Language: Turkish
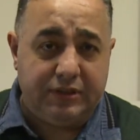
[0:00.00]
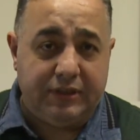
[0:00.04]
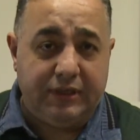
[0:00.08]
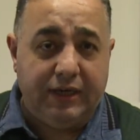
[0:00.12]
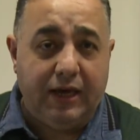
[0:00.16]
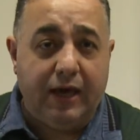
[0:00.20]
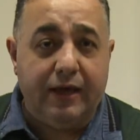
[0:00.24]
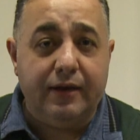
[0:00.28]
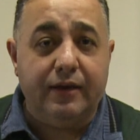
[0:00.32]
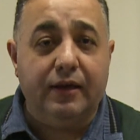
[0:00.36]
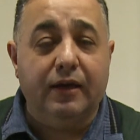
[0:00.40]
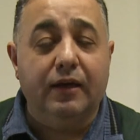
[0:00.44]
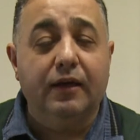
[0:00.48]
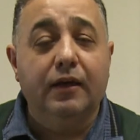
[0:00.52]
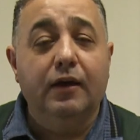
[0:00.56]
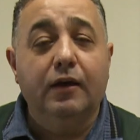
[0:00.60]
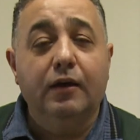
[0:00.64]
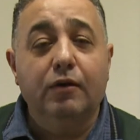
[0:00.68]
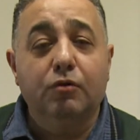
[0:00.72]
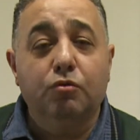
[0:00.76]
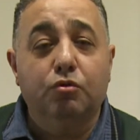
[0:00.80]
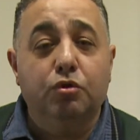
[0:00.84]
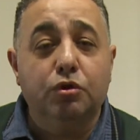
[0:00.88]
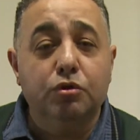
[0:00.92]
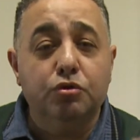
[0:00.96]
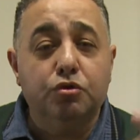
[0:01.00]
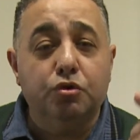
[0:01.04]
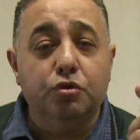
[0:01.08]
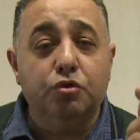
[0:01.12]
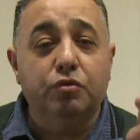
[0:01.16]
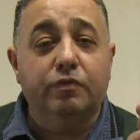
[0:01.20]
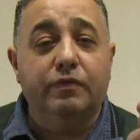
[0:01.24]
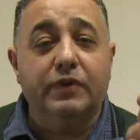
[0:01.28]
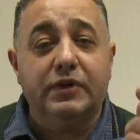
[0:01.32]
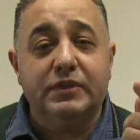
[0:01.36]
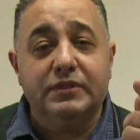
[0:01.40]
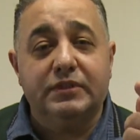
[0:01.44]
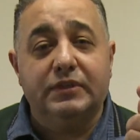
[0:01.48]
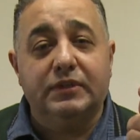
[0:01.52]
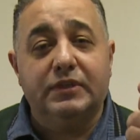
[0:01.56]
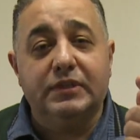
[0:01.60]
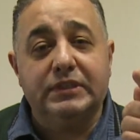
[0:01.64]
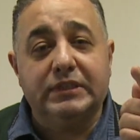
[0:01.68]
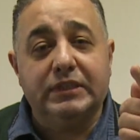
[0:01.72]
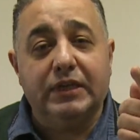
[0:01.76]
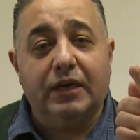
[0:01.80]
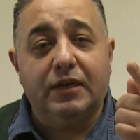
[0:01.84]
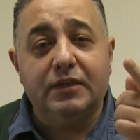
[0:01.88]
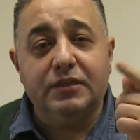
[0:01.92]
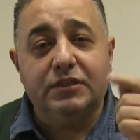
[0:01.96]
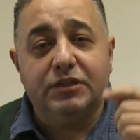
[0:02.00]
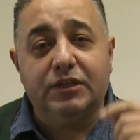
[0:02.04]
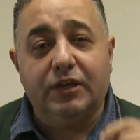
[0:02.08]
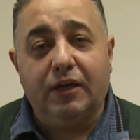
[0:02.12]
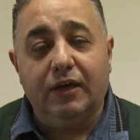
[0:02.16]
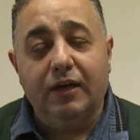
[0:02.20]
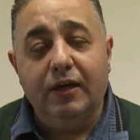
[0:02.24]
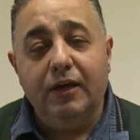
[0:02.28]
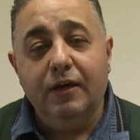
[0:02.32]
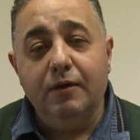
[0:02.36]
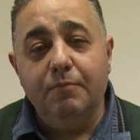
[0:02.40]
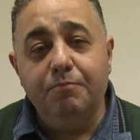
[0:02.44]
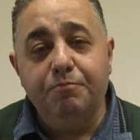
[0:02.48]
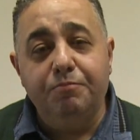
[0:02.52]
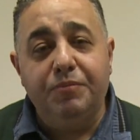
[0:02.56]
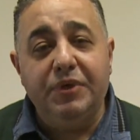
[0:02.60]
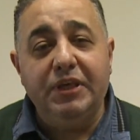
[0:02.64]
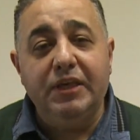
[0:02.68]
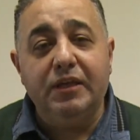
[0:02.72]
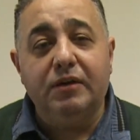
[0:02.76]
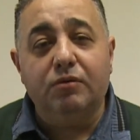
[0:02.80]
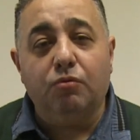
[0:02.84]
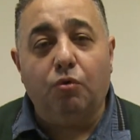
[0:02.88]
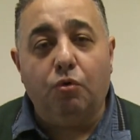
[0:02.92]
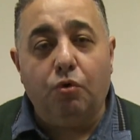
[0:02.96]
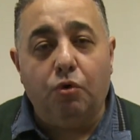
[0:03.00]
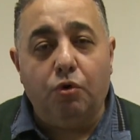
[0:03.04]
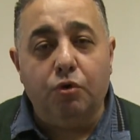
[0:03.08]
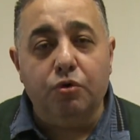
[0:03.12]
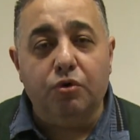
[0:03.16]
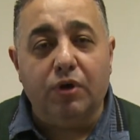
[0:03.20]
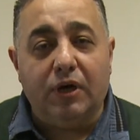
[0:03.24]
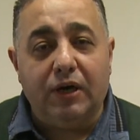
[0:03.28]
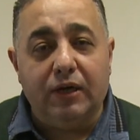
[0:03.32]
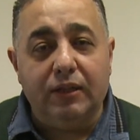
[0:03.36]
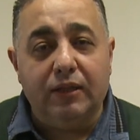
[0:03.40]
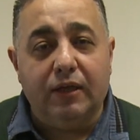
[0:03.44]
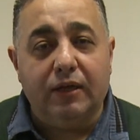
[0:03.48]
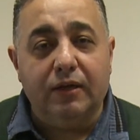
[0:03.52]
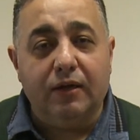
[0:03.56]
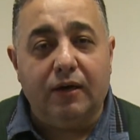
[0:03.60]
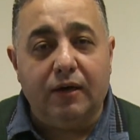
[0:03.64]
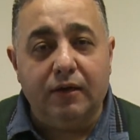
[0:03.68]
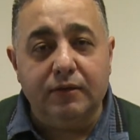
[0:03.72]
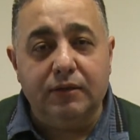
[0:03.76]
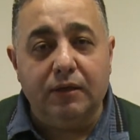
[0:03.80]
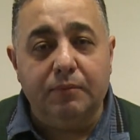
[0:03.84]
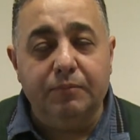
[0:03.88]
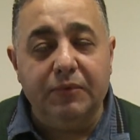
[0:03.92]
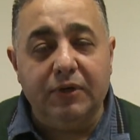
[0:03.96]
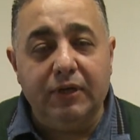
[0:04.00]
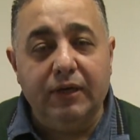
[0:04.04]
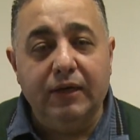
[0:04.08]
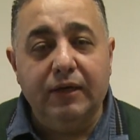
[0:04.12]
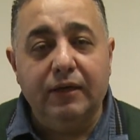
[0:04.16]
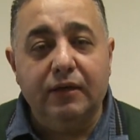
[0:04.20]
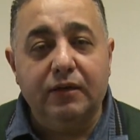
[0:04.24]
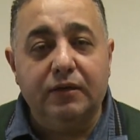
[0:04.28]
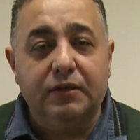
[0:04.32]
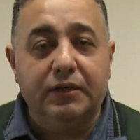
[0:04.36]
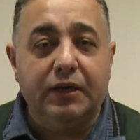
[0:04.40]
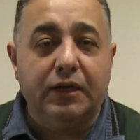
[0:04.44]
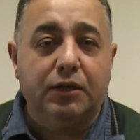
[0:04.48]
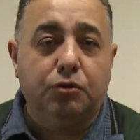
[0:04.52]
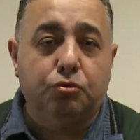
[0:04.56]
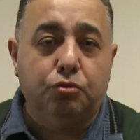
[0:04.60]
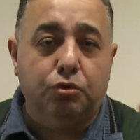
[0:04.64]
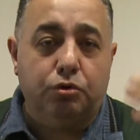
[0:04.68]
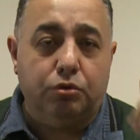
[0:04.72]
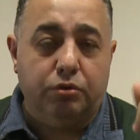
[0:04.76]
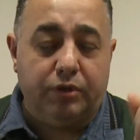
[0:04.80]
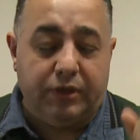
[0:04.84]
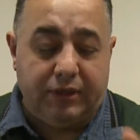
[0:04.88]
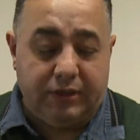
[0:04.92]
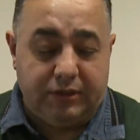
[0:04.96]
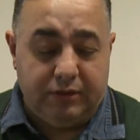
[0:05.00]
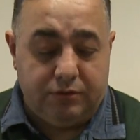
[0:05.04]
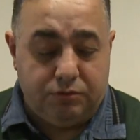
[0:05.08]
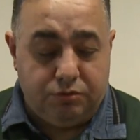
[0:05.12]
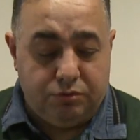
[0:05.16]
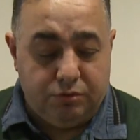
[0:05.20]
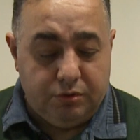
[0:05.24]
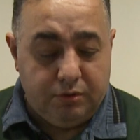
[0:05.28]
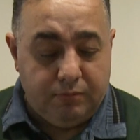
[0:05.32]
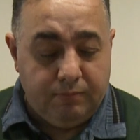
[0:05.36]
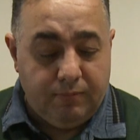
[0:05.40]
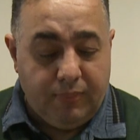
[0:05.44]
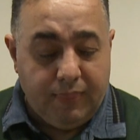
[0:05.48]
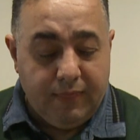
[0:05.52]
Yani koca üniversitede sadece bir oy alan adamı rektör olarak atıyor.